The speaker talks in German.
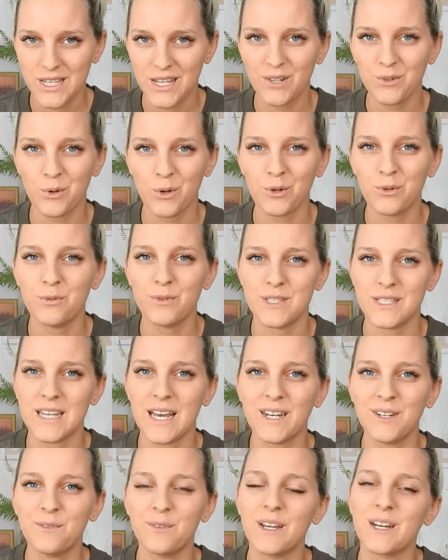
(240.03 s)
10 Euro
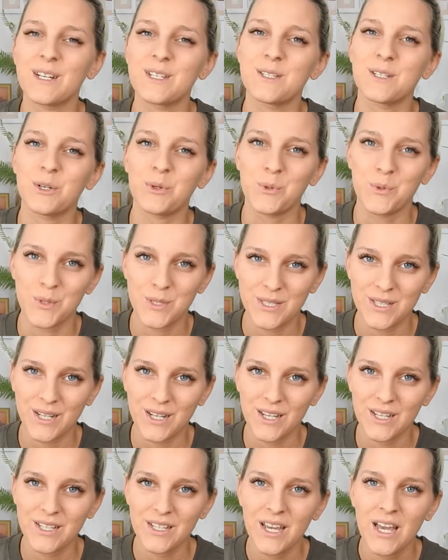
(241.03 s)
Versand wäre es nach
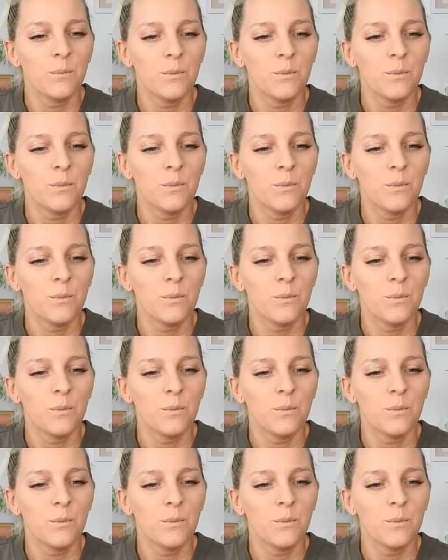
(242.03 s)
Österreich.